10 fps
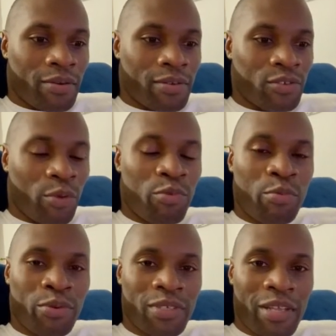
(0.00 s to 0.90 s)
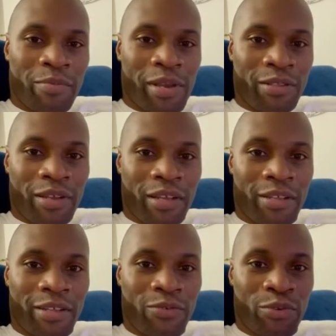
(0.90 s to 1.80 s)
j'aurais pu poser les pieds
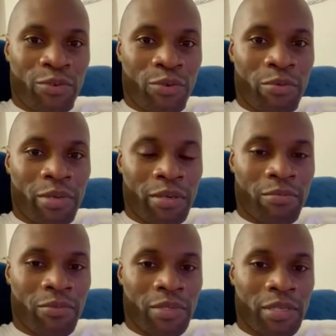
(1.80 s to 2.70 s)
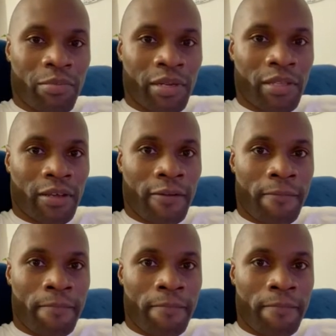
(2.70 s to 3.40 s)
à, Tokyo, mais bon, c'est pas le cas.